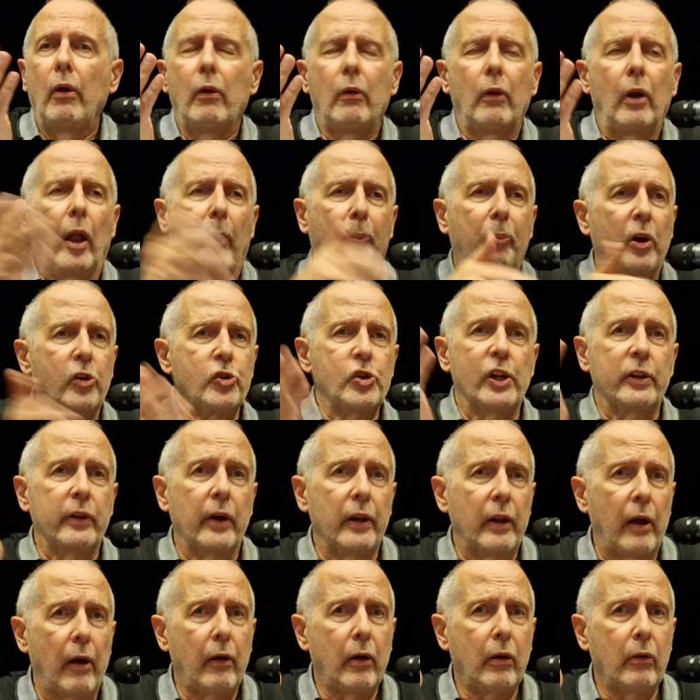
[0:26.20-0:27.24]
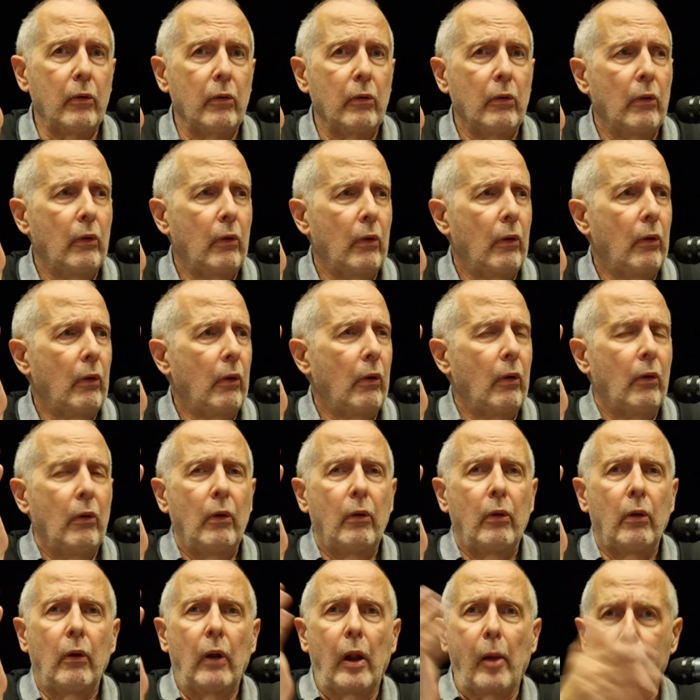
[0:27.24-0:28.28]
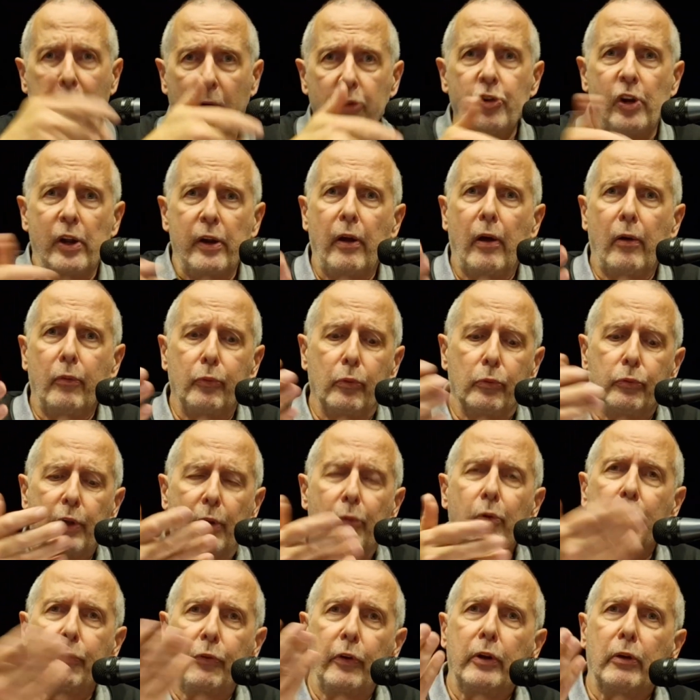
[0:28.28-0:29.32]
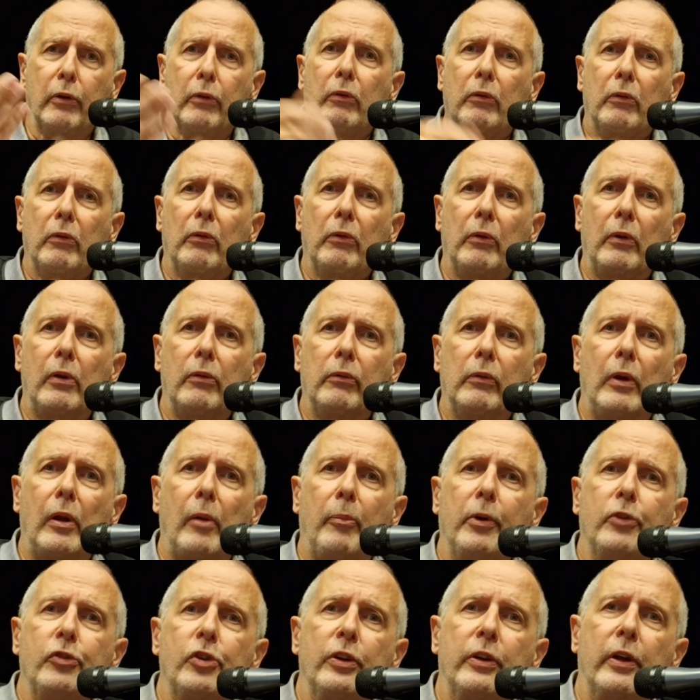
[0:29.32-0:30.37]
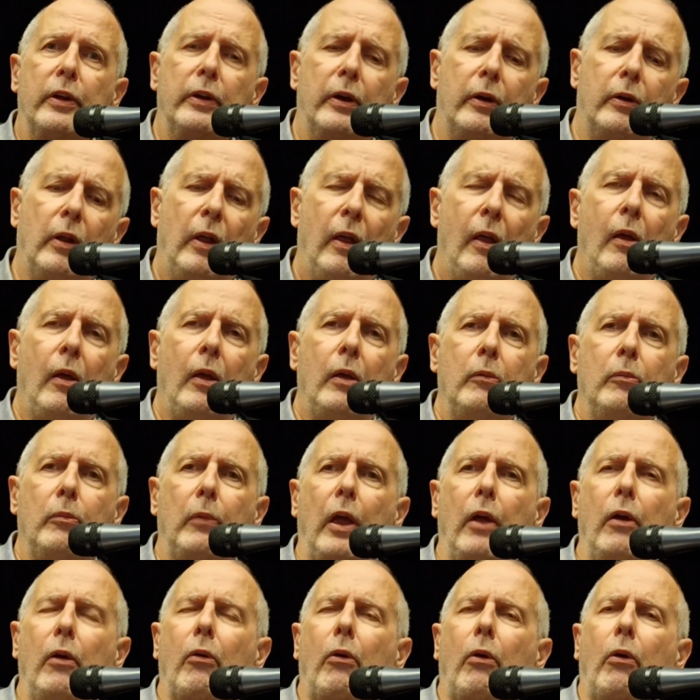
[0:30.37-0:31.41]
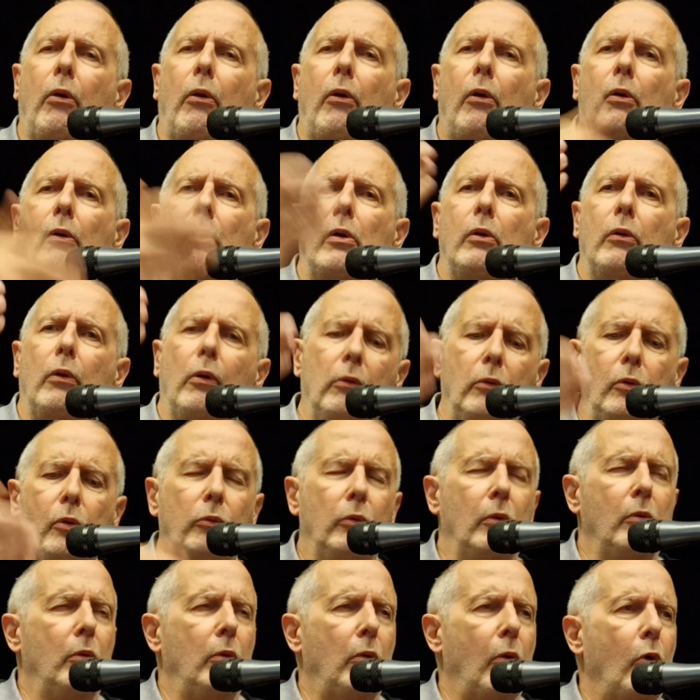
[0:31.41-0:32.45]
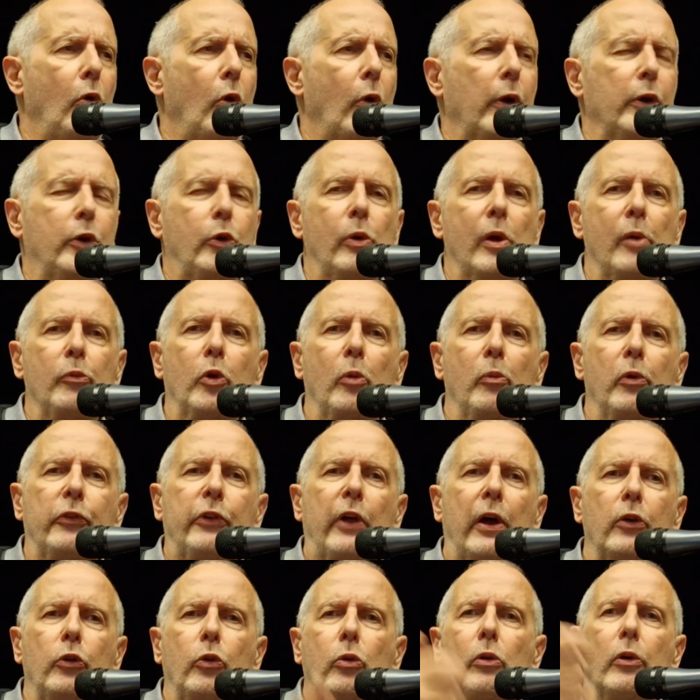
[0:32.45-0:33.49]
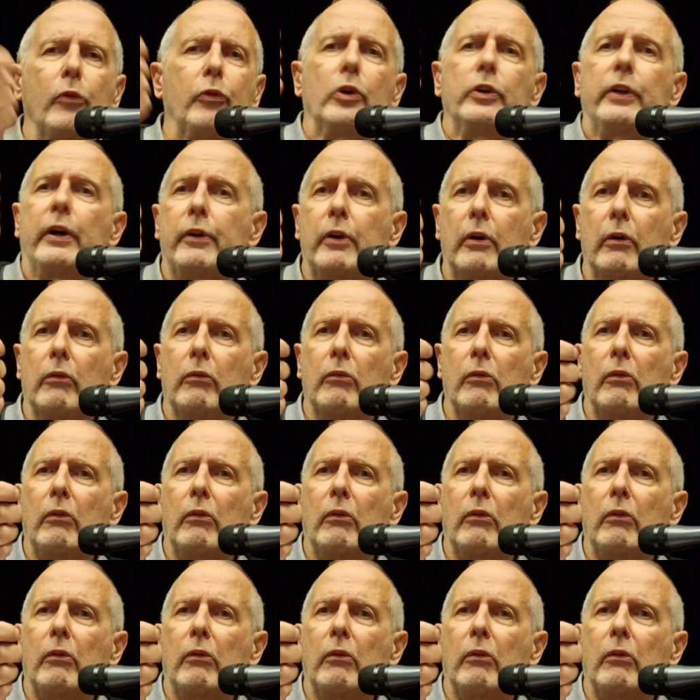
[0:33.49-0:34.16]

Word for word: La pêche est un art. La pêche est un art, il faut savoir faire. Hein est un art. Mais euh, le Requiem de Mozart est une œuvre d'art.